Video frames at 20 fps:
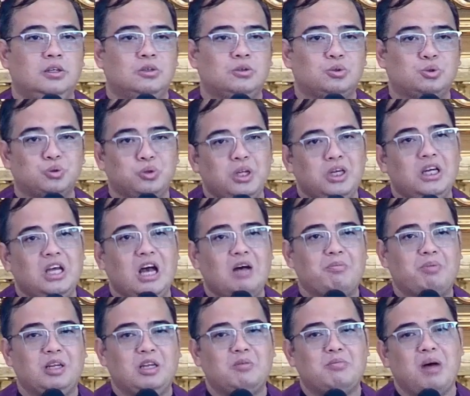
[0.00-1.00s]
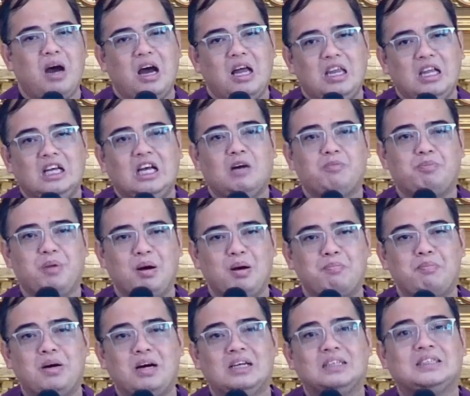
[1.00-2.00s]
Tunay nga ba na mahalaga pa
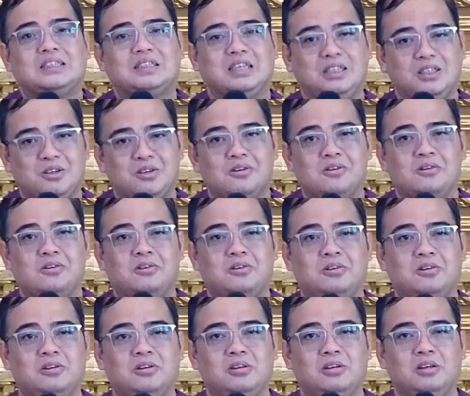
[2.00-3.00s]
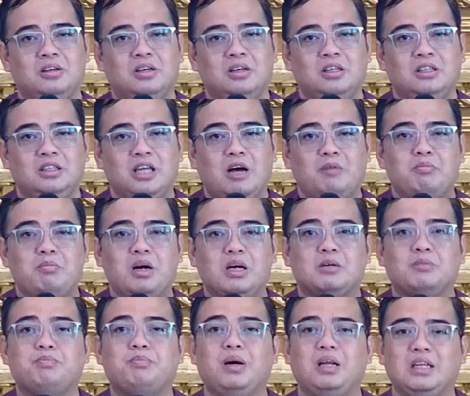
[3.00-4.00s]
ba sa iyo na
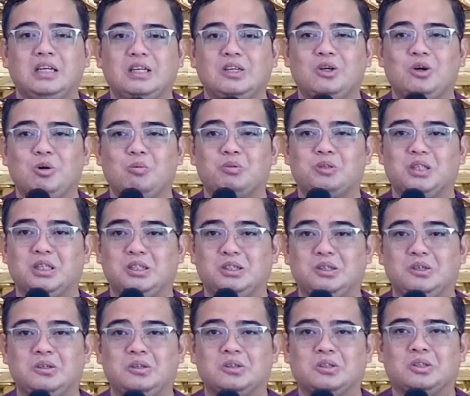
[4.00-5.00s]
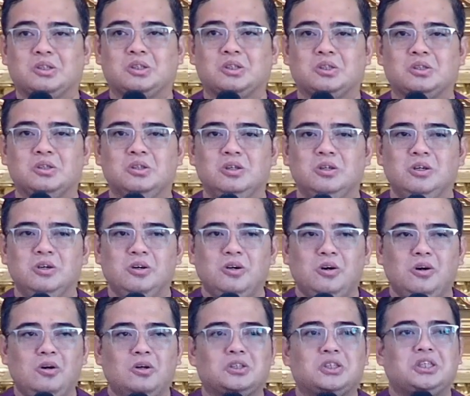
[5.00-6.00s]
magbalik loob sa Diyos?
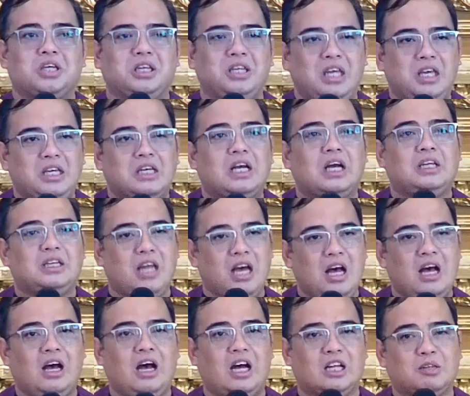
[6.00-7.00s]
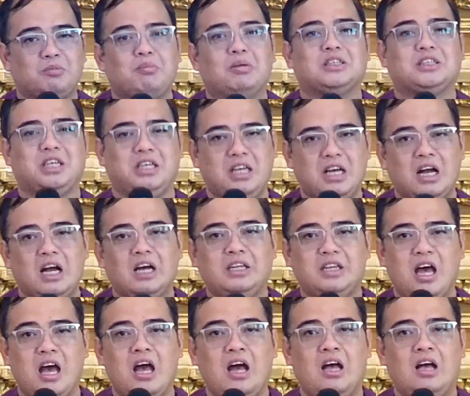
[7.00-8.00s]
O sanay ka na at masaya ka
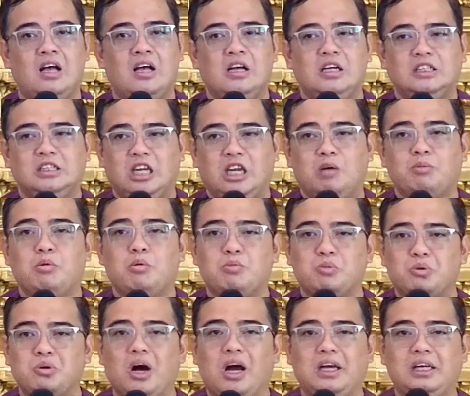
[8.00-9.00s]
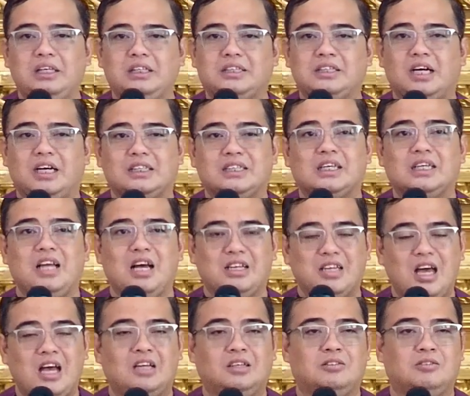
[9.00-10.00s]
na na namumuhay sa
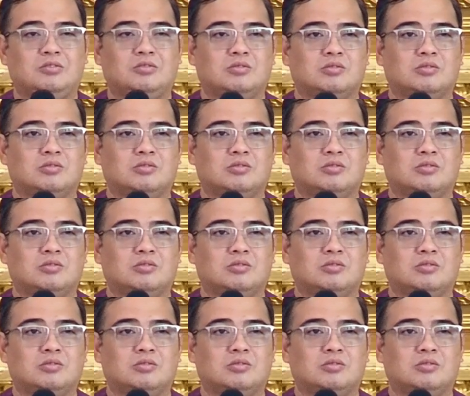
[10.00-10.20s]
kasalanan?